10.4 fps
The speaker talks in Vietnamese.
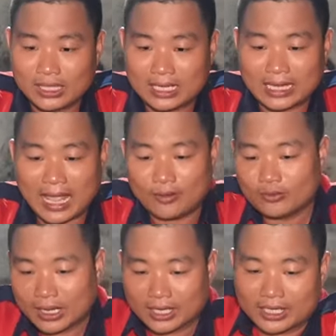đang
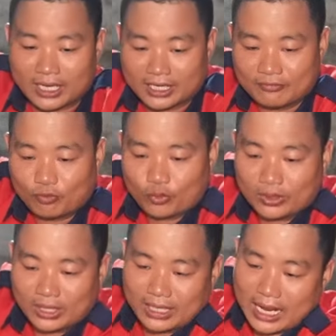tháo các cái cây kim
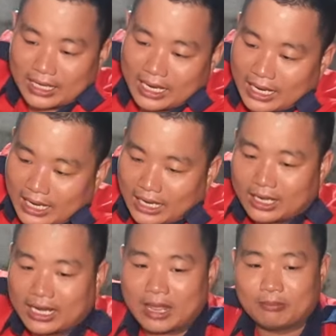phun đây ra để
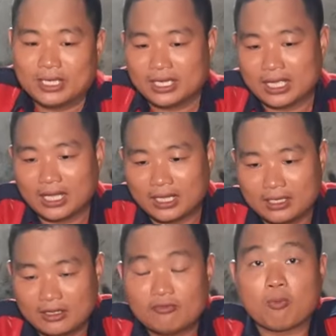đem đi
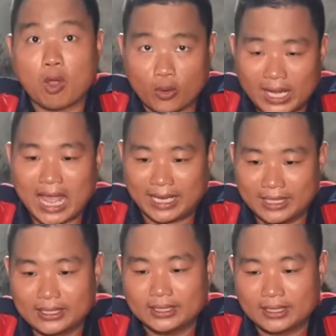phục hồi lại
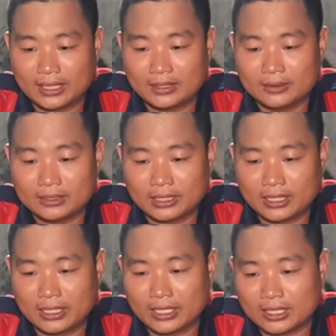ha.
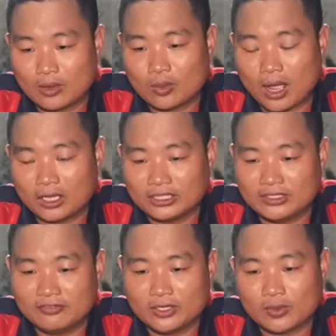Thì đâu đó
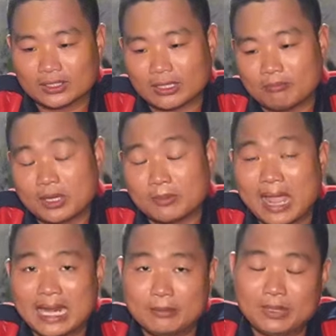chi phí khoảng tầm mười
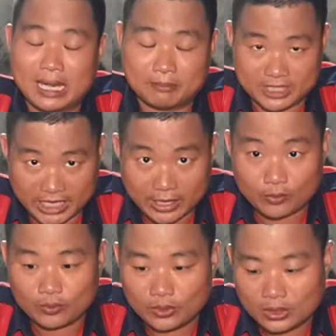ba đến mười lăm triệu.
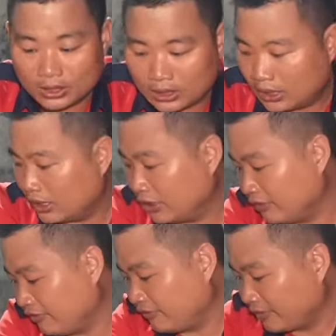À,
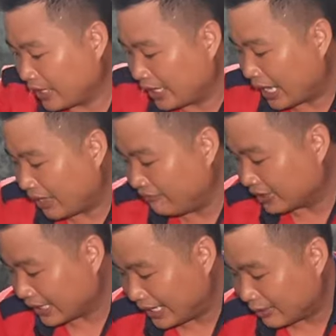kể cả
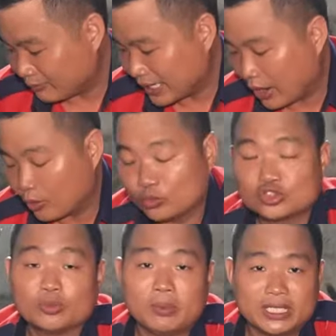việc thay lọc dầu,
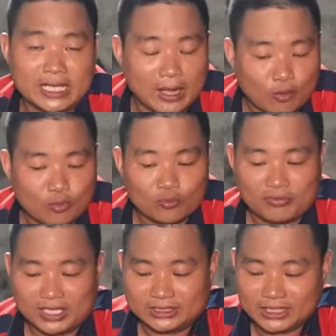xúc bình dầu,
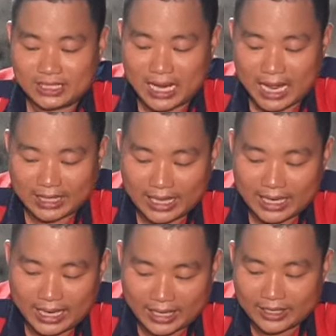vệ sinh lại
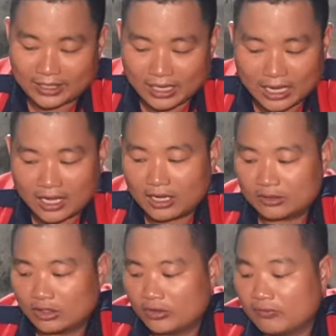các E G R,
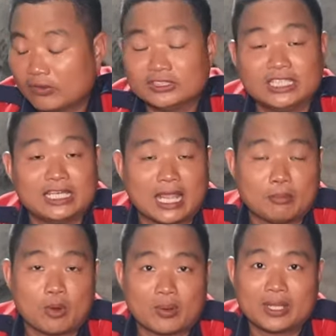rồi vệ sinh lại
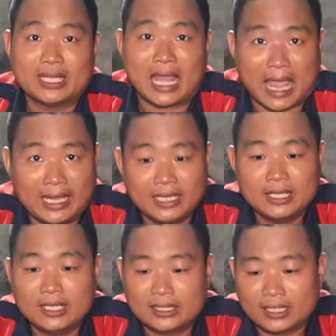bộ lọc khí thải
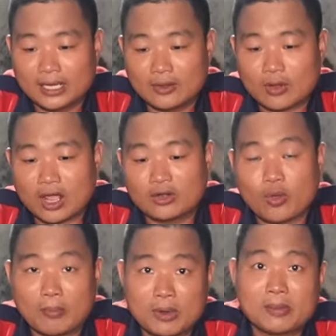thì đâu đó nó
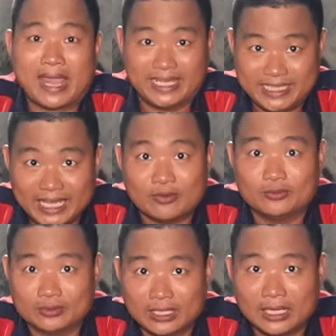khoảng mười bảy triệu
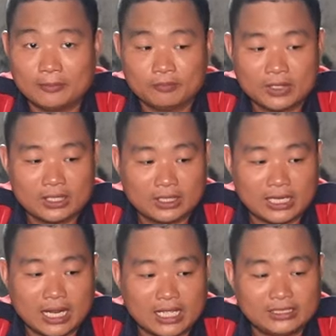nha.
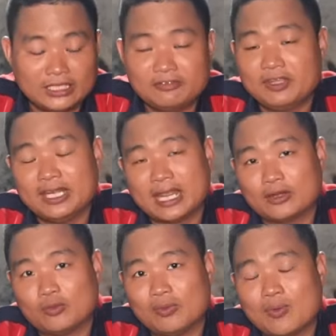Thì đây, cái chi phí
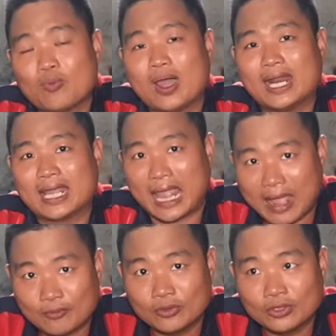này cũng không quá là
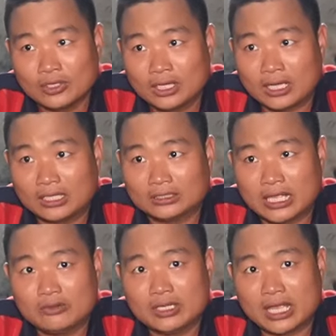cao. À,
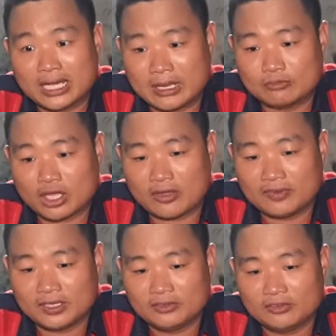nếu như anh em so
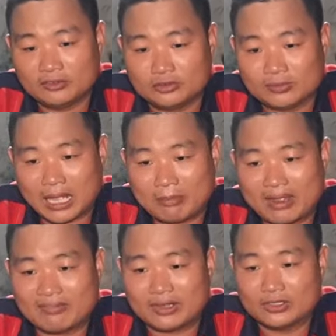với chúng ta
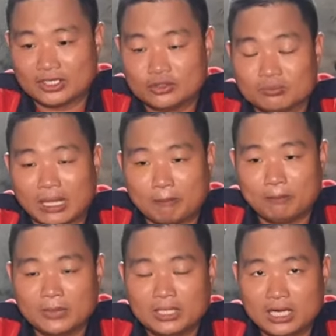mang vào những cái trung
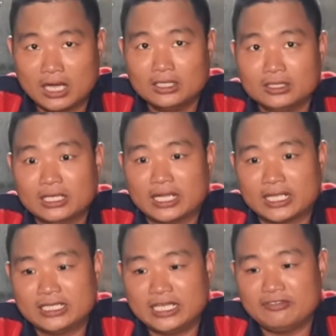tâm lớn thì
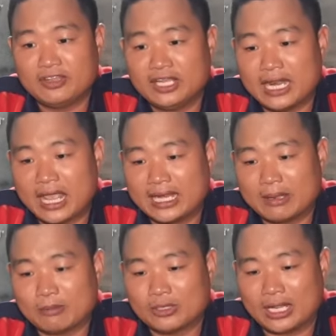cái chi phí để anh
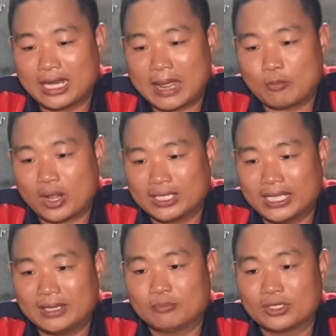em có thể làm hoàn
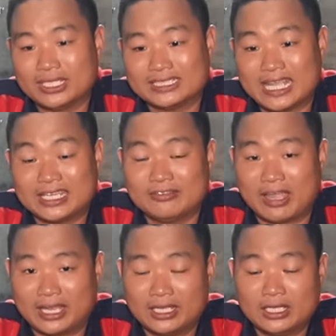thiện một cái chiếc xe như
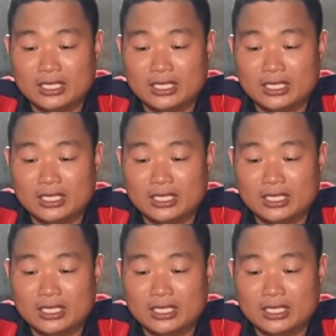vậy,